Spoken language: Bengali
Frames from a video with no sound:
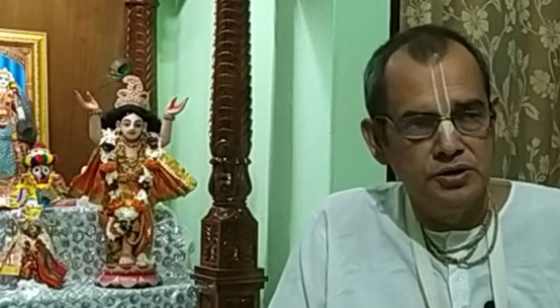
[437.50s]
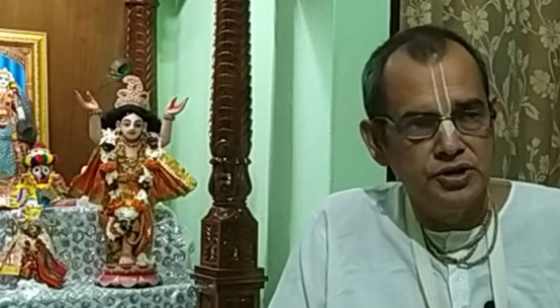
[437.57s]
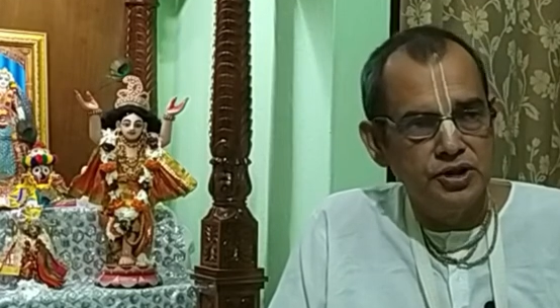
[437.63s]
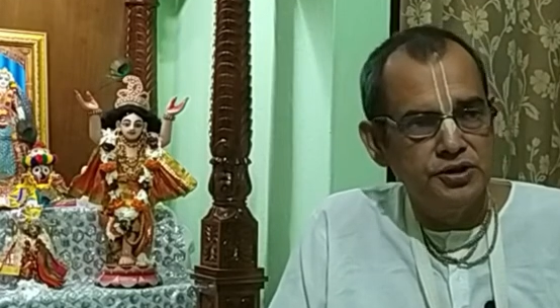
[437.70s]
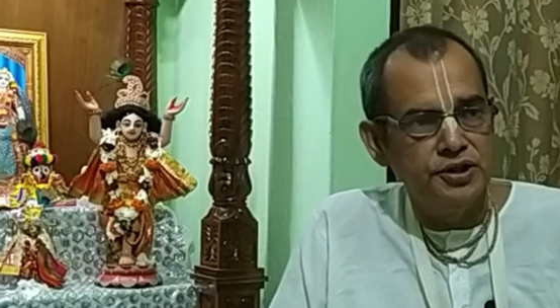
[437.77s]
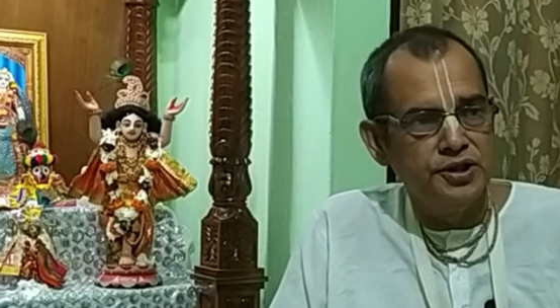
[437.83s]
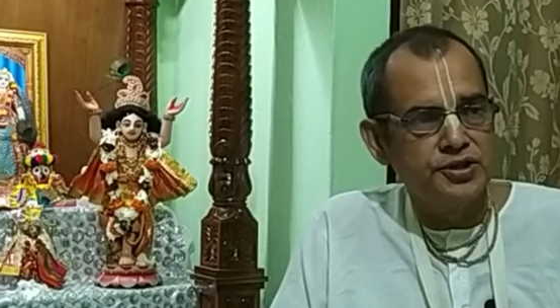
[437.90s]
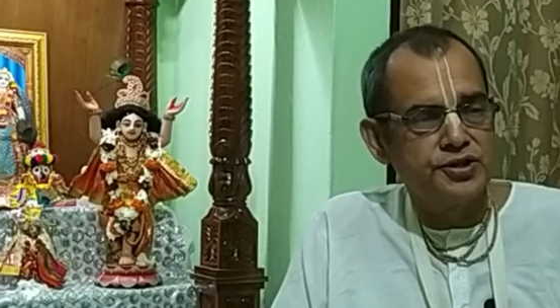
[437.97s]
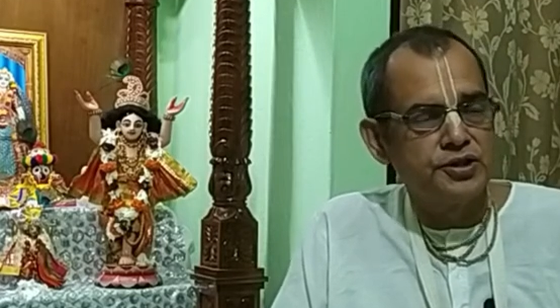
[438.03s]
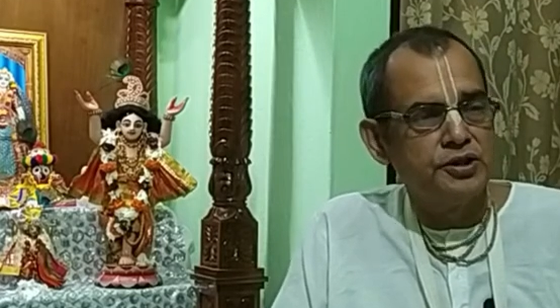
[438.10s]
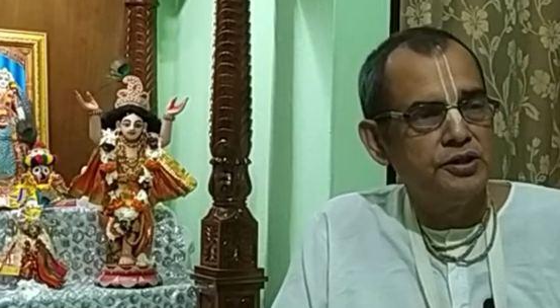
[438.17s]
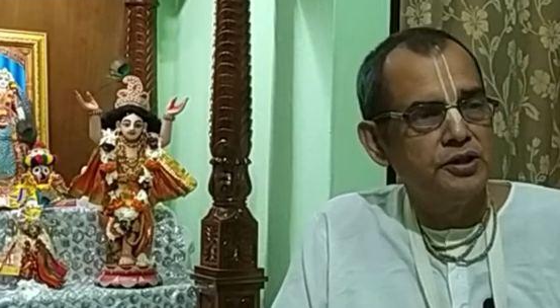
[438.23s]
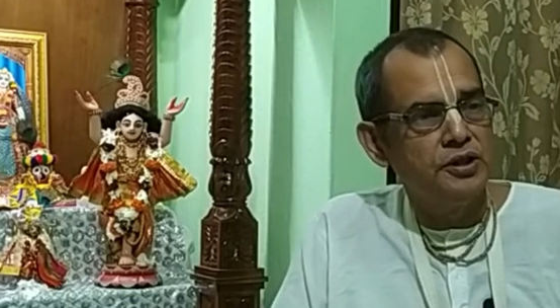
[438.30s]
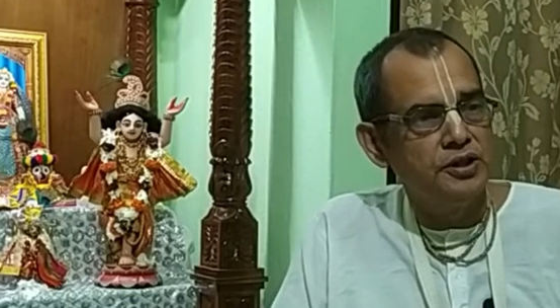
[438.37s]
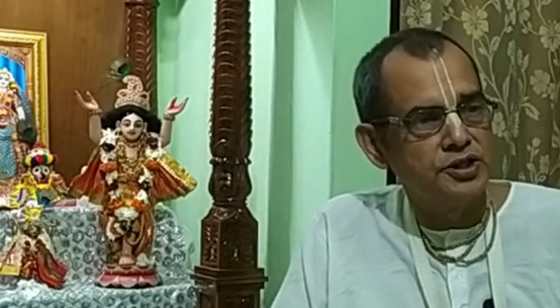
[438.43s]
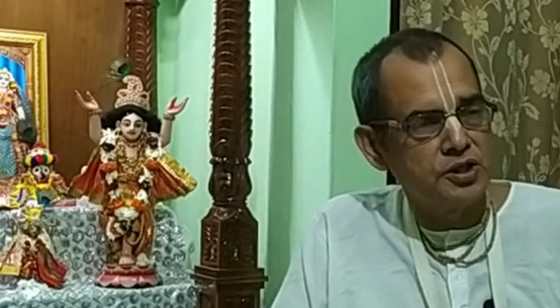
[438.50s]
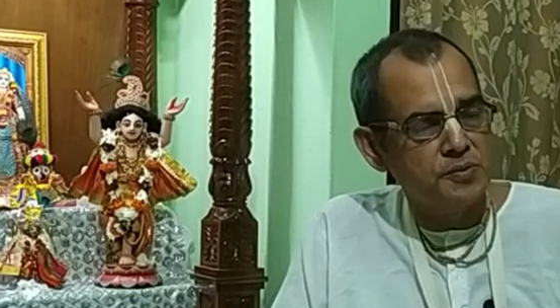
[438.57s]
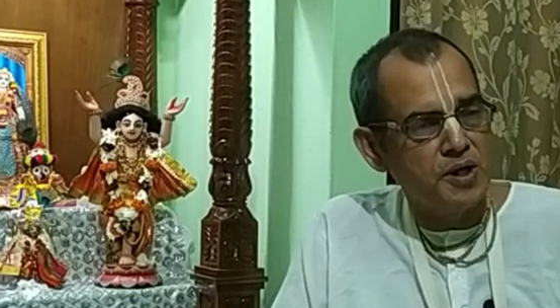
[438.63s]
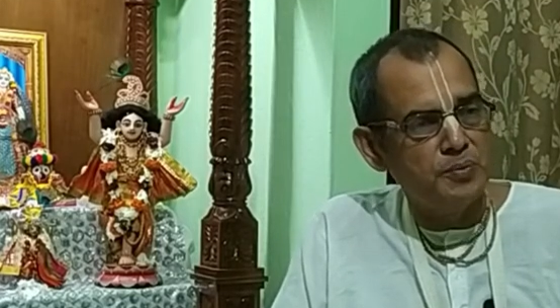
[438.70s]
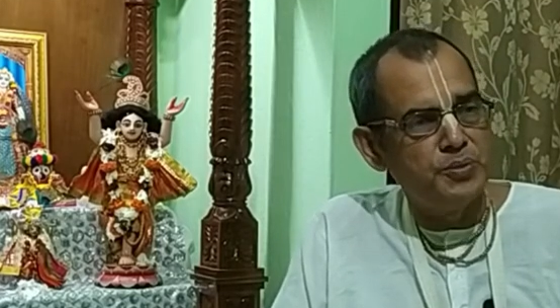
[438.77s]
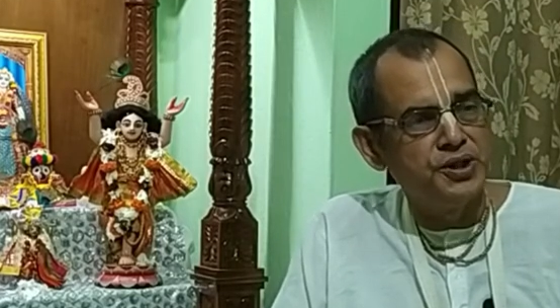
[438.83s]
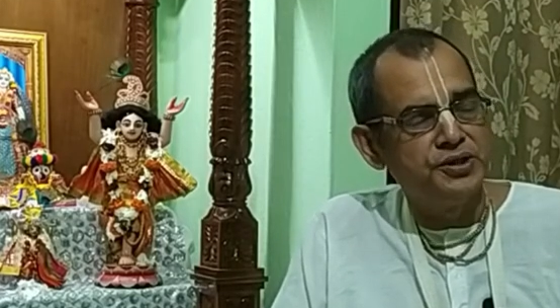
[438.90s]
যাদের
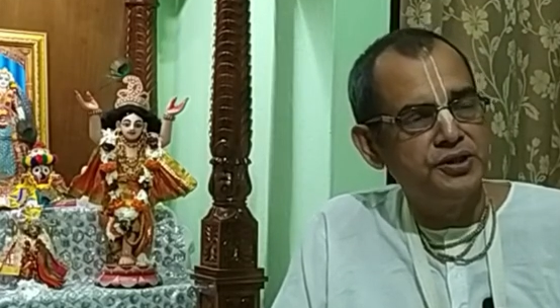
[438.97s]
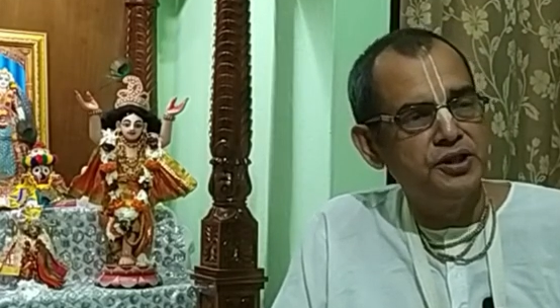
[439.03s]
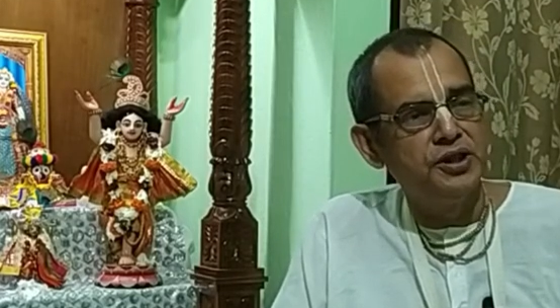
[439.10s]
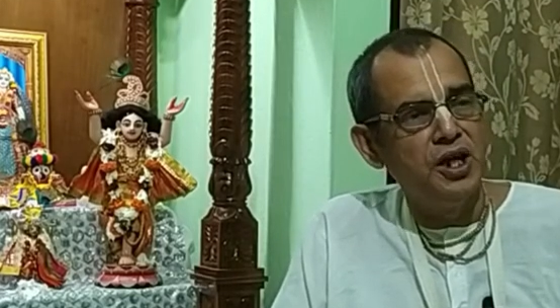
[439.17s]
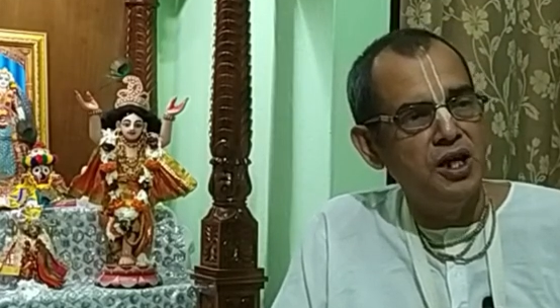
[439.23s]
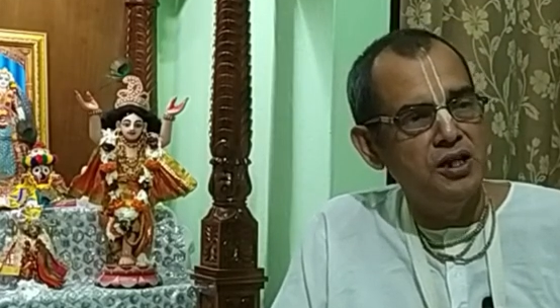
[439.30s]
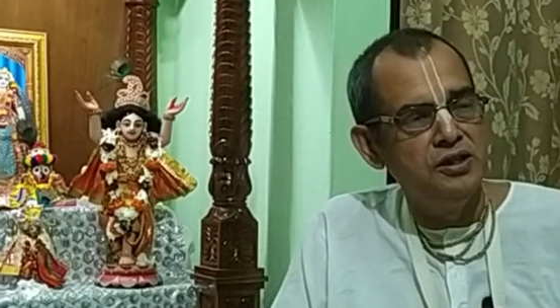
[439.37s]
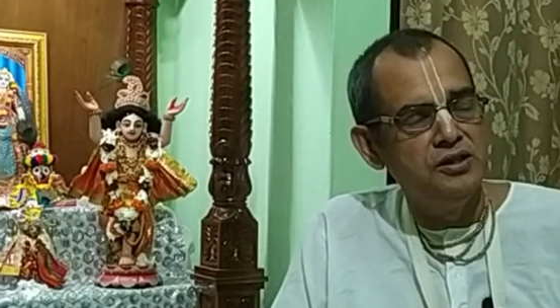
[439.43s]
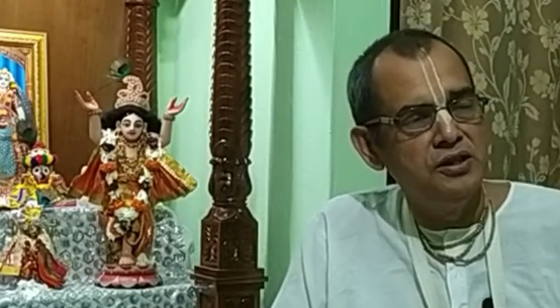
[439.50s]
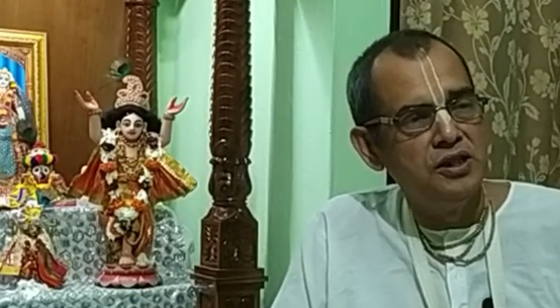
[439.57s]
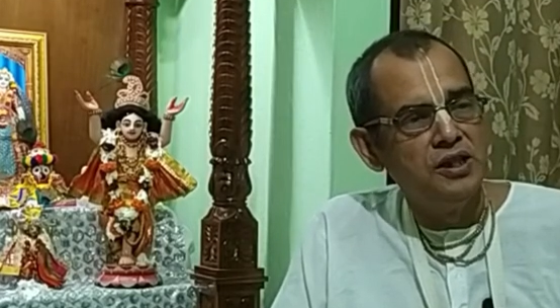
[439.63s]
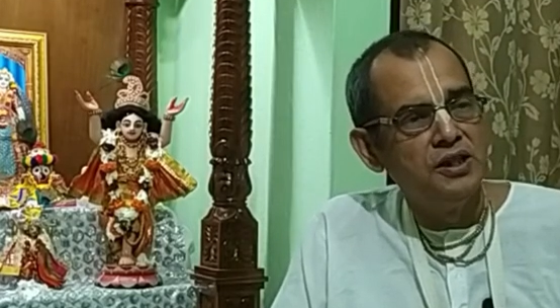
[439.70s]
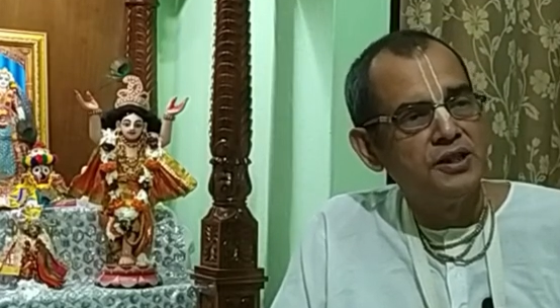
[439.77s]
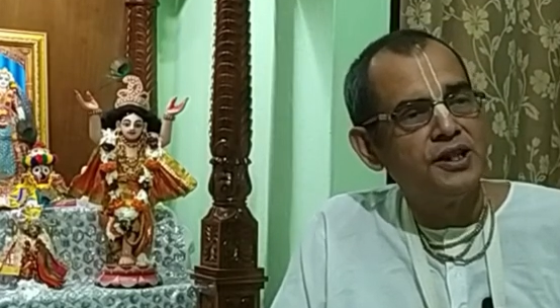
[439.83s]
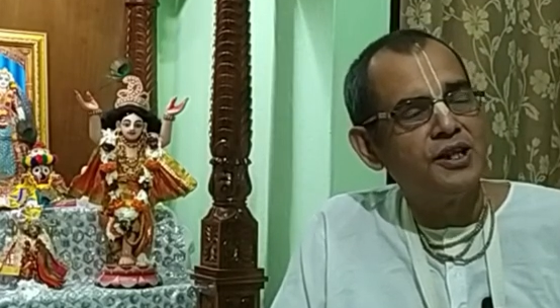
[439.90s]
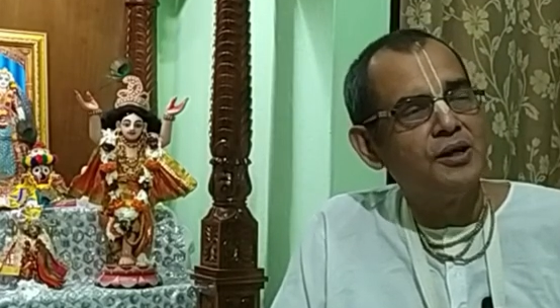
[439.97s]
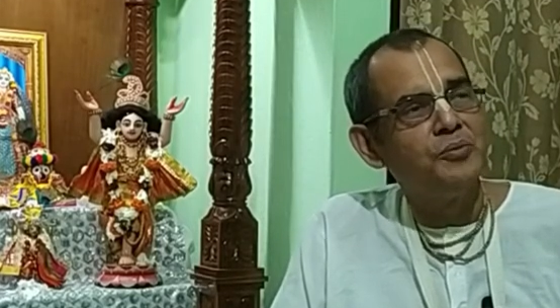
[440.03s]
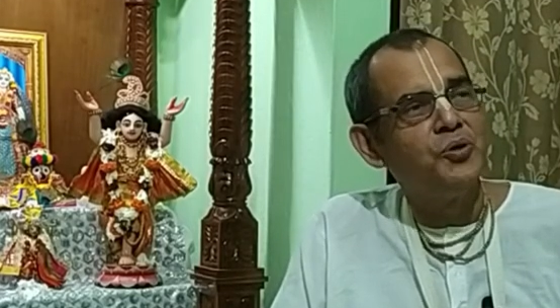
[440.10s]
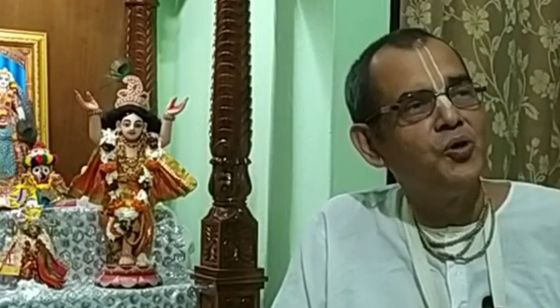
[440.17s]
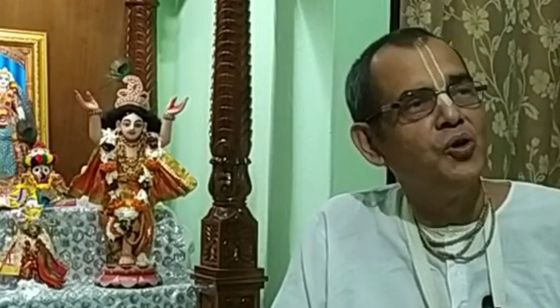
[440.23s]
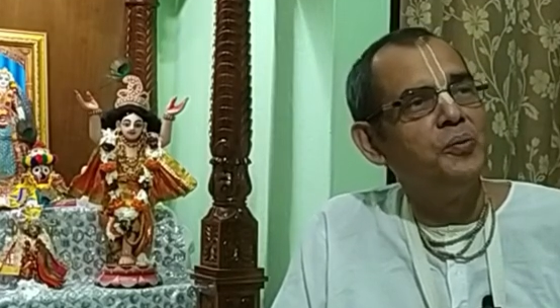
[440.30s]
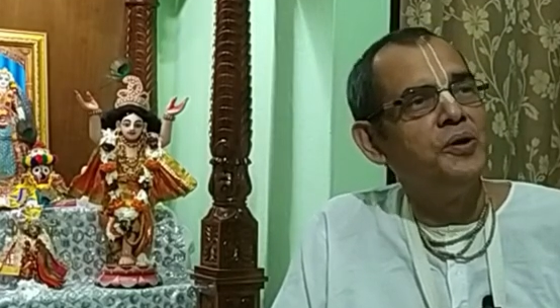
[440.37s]
সেবাবৃত্তি নেই তারা
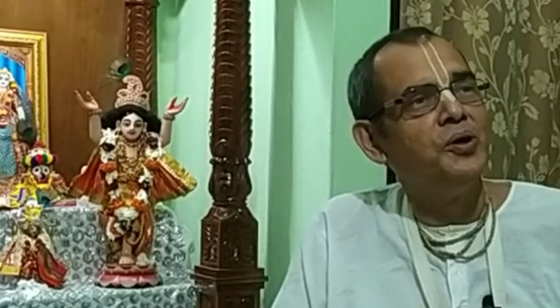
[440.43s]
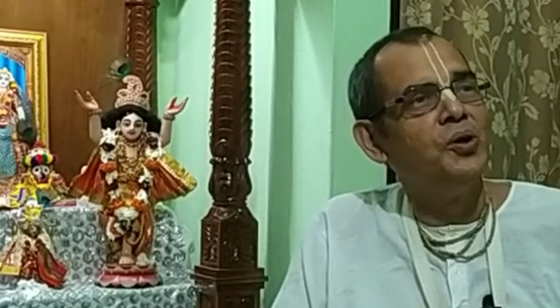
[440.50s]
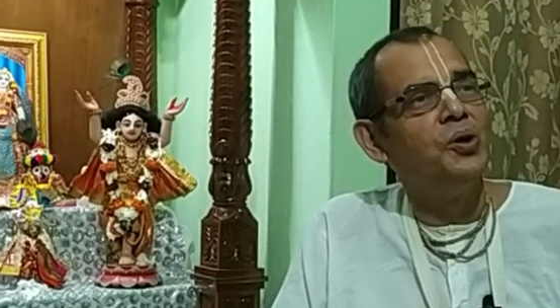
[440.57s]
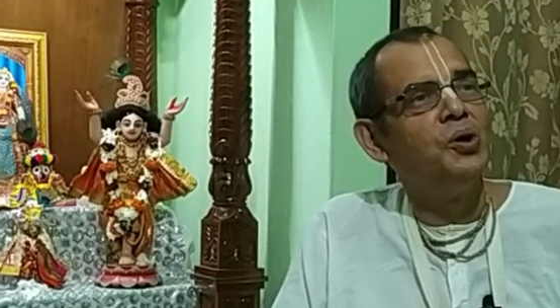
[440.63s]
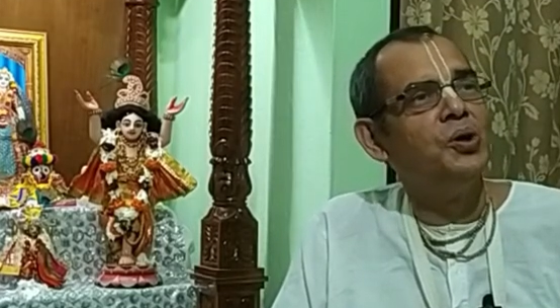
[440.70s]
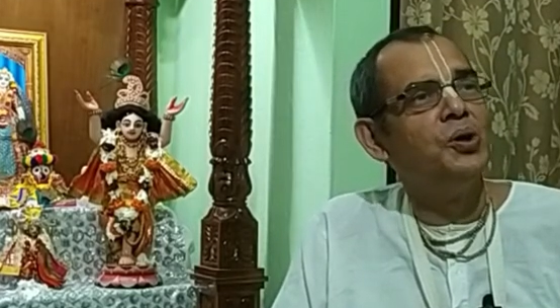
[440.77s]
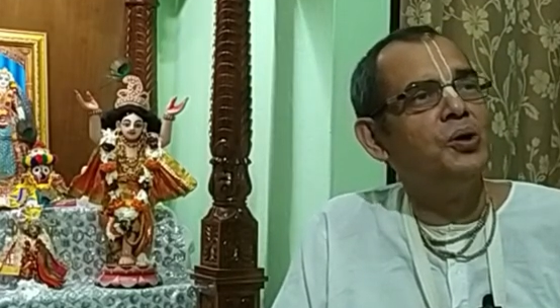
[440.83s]
বলবে ও